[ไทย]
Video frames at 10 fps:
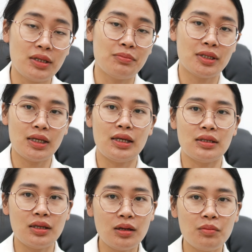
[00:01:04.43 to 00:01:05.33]

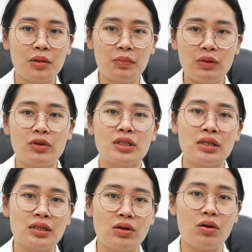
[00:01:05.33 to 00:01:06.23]
24 ซึ่งมันเป็นเวอร์ชั
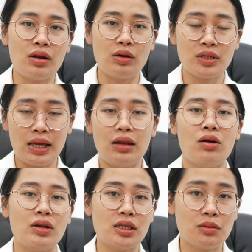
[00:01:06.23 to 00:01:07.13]
น2 แล้วใส่หลอ
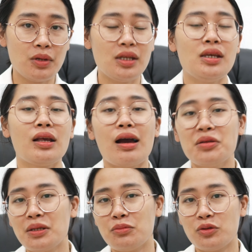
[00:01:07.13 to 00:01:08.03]
ด SPT
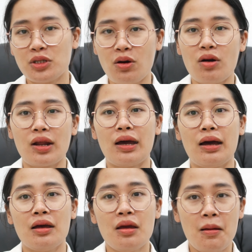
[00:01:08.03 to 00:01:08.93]
90.2 นะคะ
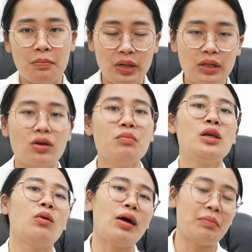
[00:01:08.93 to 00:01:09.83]
มันก็มี
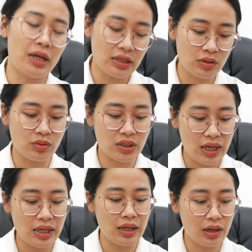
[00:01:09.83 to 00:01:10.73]
ความน่าสนใจ
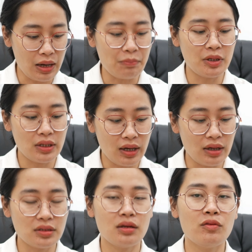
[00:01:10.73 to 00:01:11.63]
ในระดับหนึ่งนะ
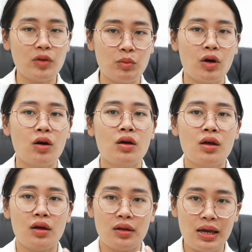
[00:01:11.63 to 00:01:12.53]
คะ ซึ่งฟิล์มก็
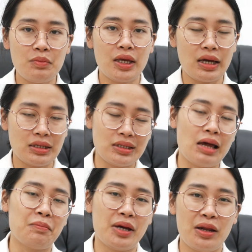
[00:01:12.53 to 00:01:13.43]
ได้มีการ
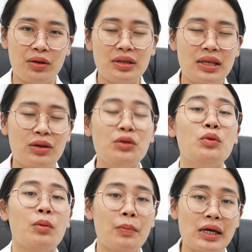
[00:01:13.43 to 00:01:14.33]
สั่งมาล็อตนี้ก็อ
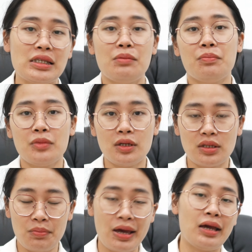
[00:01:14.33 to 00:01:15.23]
ยู่ประมาณ10ถึง
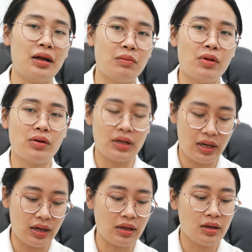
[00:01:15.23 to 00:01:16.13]
15 กระบอกนะ
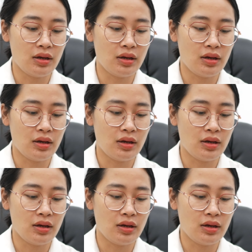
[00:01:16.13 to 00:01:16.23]
คะ